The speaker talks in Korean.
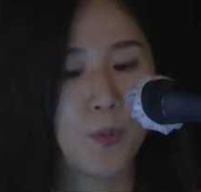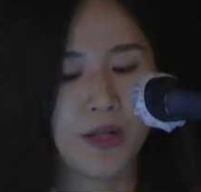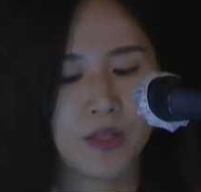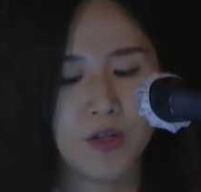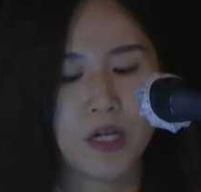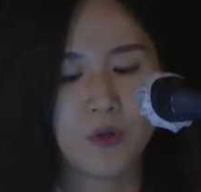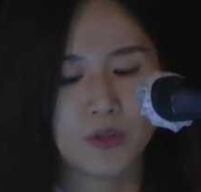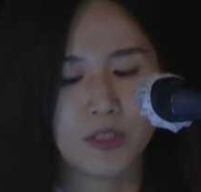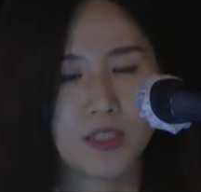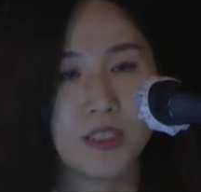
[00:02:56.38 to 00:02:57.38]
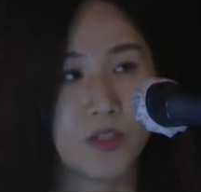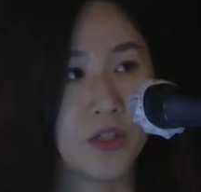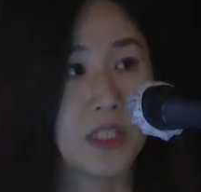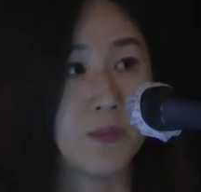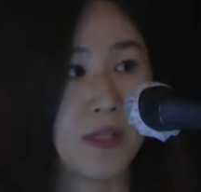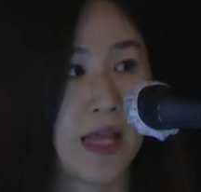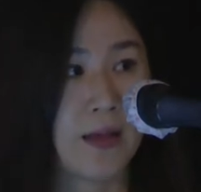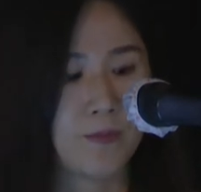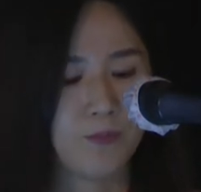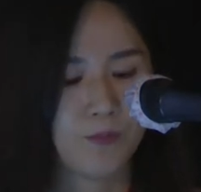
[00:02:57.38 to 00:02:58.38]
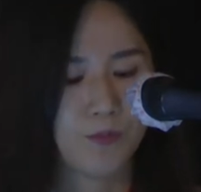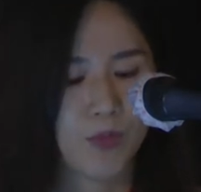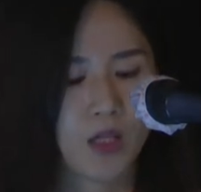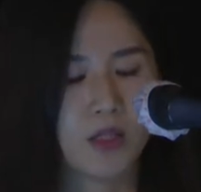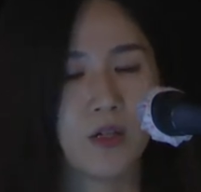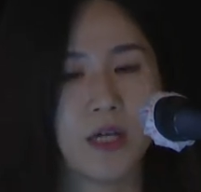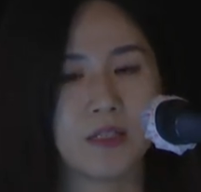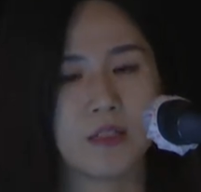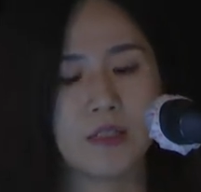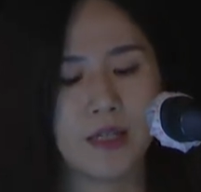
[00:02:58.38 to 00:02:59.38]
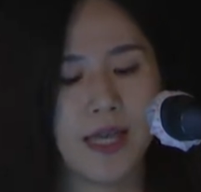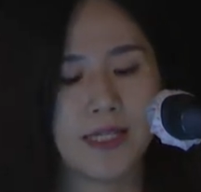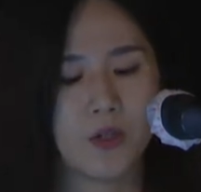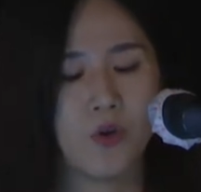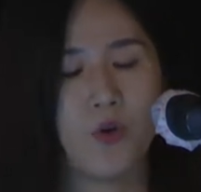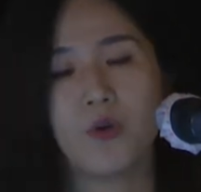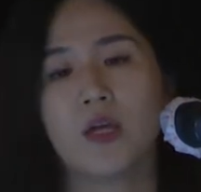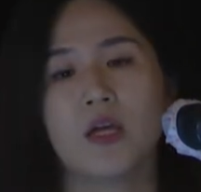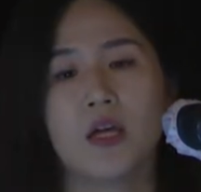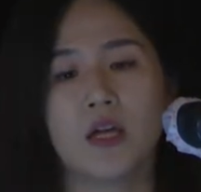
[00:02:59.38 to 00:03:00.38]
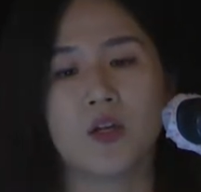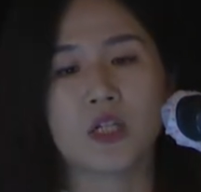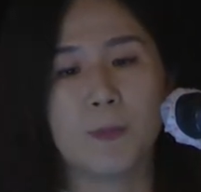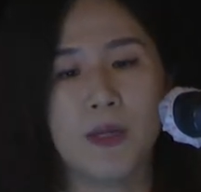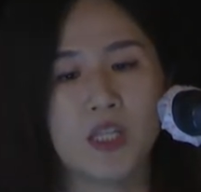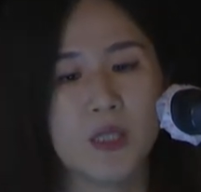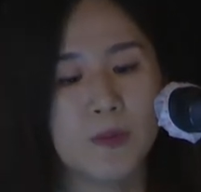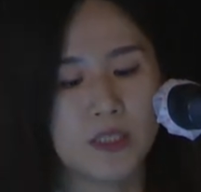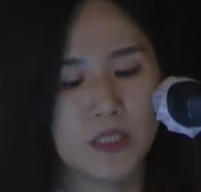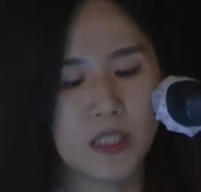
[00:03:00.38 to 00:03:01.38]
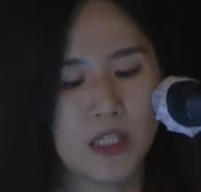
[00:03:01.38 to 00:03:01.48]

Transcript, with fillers: 만들어야 것을 느꼈습니다. 그렇게 그렇게 해서 이렇게 팬데믹 시기